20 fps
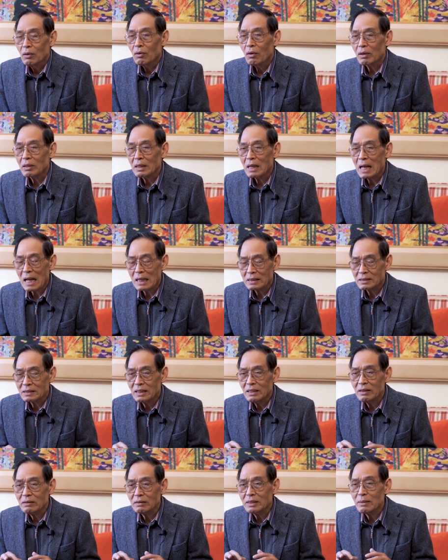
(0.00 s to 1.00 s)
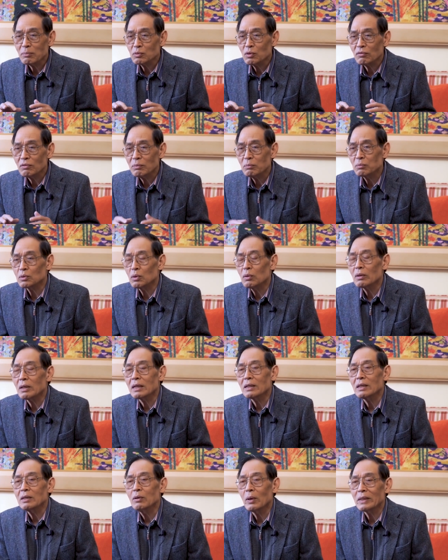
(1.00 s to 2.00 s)
hoặc là hạn chế tiếp xúc với một số
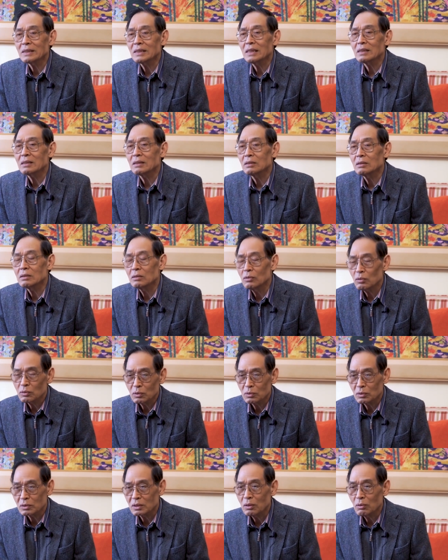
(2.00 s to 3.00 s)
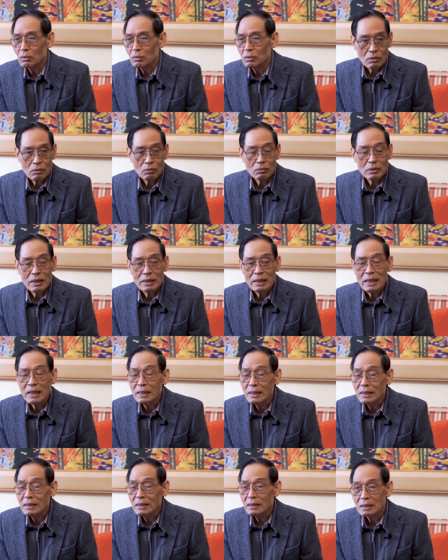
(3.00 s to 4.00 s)
các cái hóa chất thuốc trừ sâu chúng ta
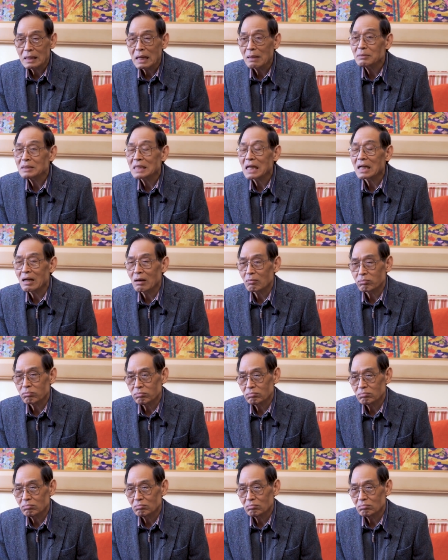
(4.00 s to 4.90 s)
nên khám sàng lọc